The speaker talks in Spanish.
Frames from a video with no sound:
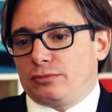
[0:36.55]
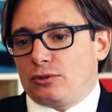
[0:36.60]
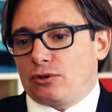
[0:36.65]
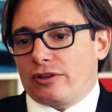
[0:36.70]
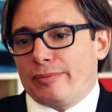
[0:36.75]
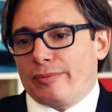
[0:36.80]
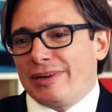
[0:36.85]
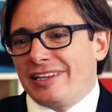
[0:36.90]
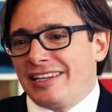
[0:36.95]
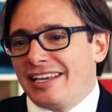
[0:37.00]

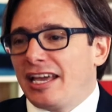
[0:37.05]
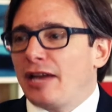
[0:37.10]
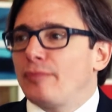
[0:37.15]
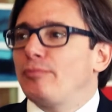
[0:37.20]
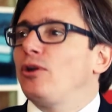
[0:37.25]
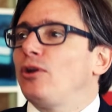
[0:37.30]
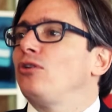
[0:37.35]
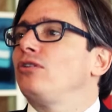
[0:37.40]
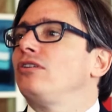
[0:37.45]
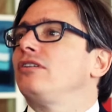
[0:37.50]
por
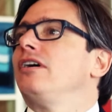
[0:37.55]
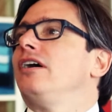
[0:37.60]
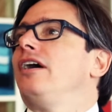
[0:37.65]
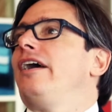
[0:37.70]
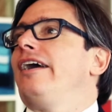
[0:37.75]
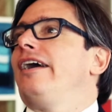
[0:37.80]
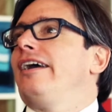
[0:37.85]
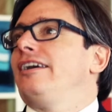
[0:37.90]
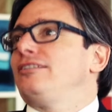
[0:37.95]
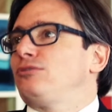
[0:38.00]
desprestigiar,
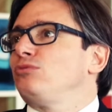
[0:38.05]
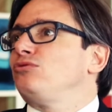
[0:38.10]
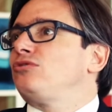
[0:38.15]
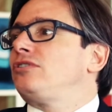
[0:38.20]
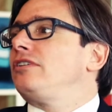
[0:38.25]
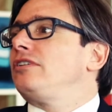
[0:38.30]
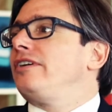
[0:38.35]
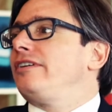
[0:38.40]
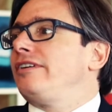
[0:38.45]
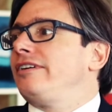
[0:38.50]
pero
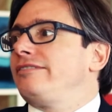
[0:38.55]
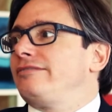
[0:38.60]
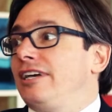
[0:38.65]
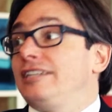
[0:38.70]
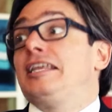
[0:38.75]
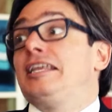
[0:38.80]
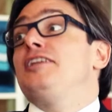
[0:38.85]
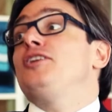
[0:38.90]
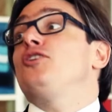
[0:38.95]
un, he